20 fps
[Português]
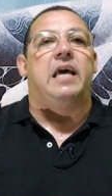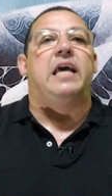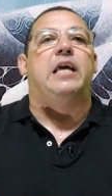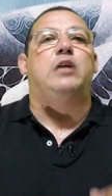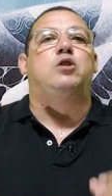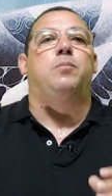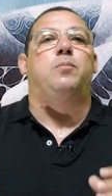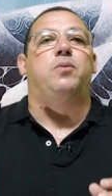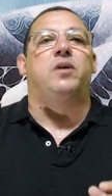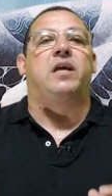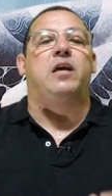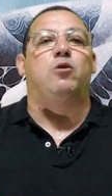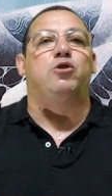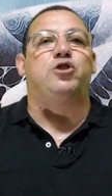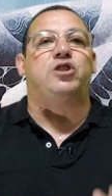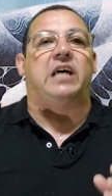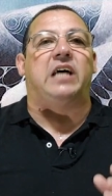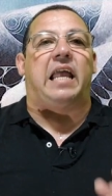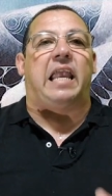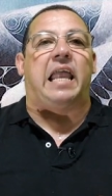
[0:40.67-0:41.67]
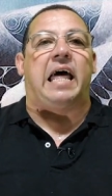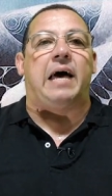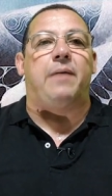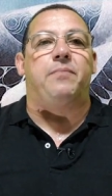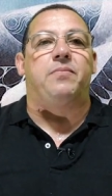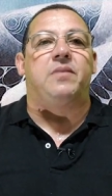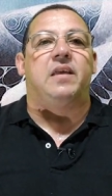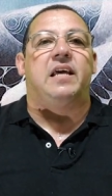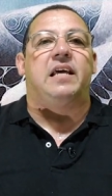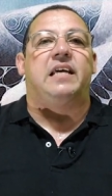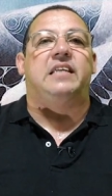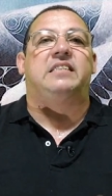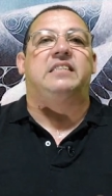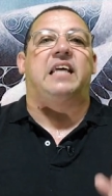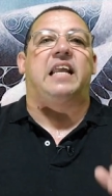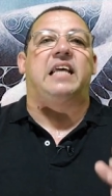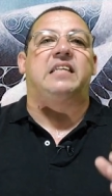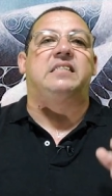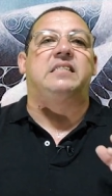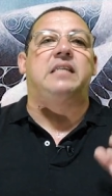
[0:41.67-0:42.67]
Isso porque Oxalá
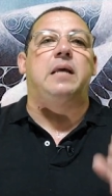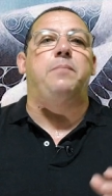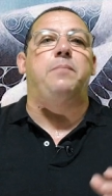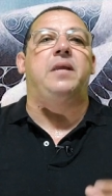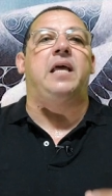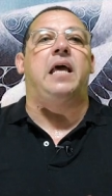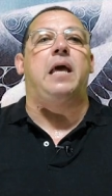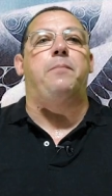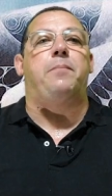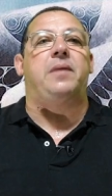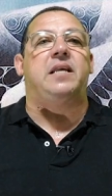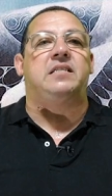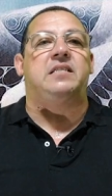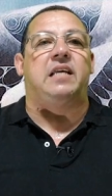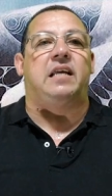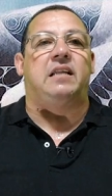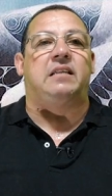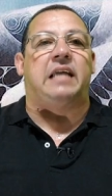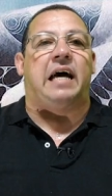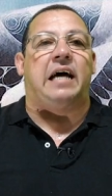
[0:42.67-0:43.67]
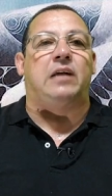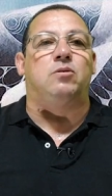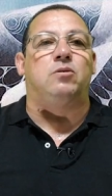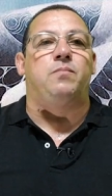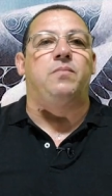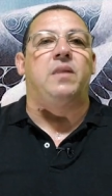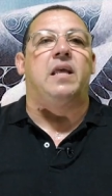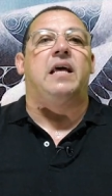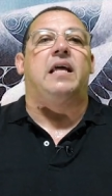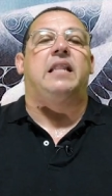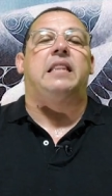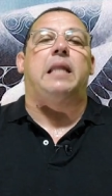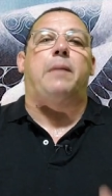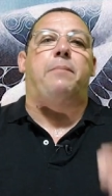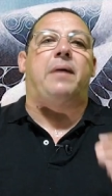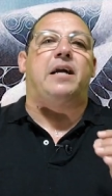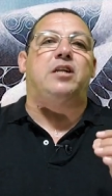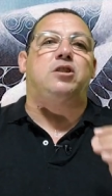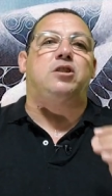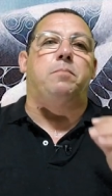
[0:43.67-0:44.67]
estará sempre representado na
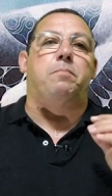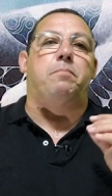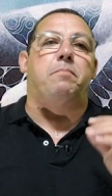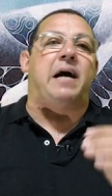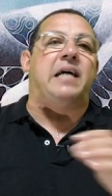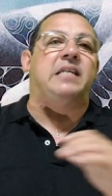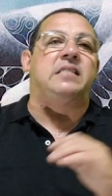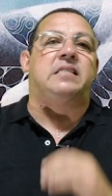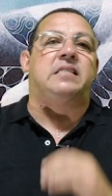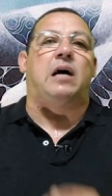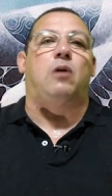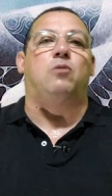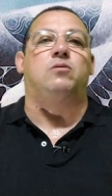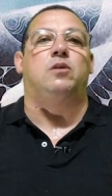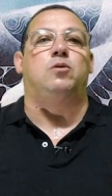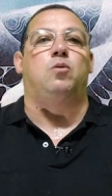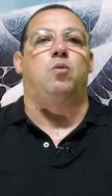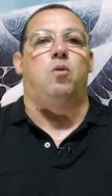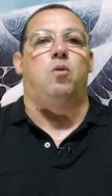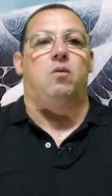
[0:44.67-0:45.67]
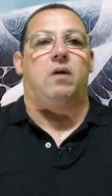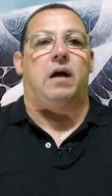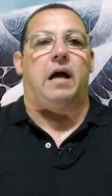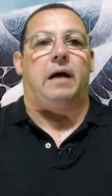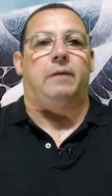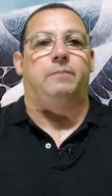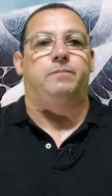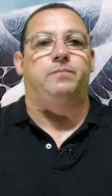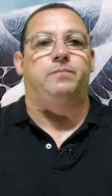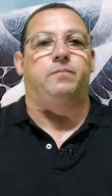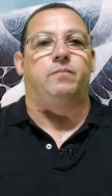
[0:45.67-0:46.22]
parte mais alta do congá.